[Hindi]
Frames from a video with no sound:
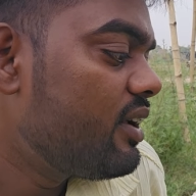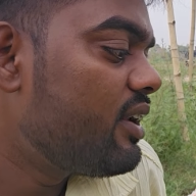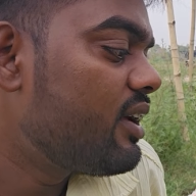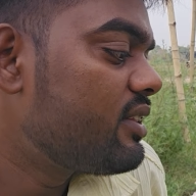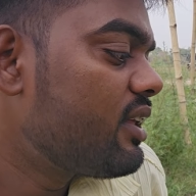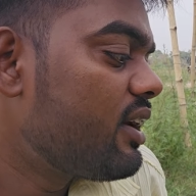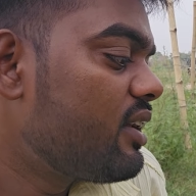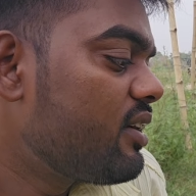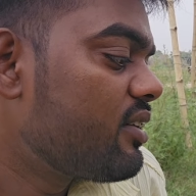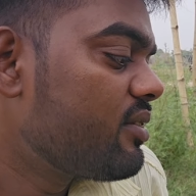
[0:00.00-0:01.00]
डर रहता है
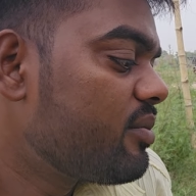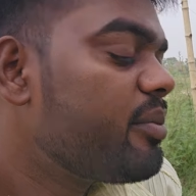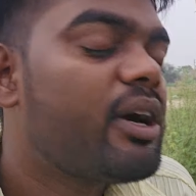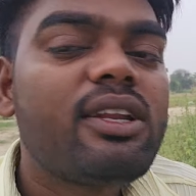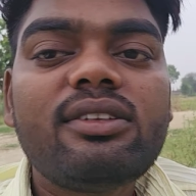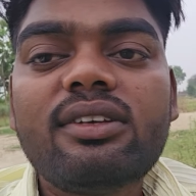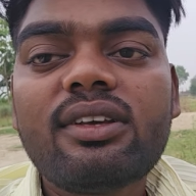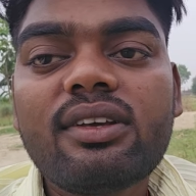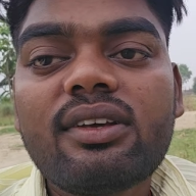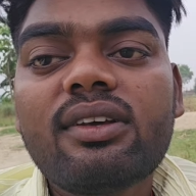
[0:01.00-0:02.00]
ना मान लीजिए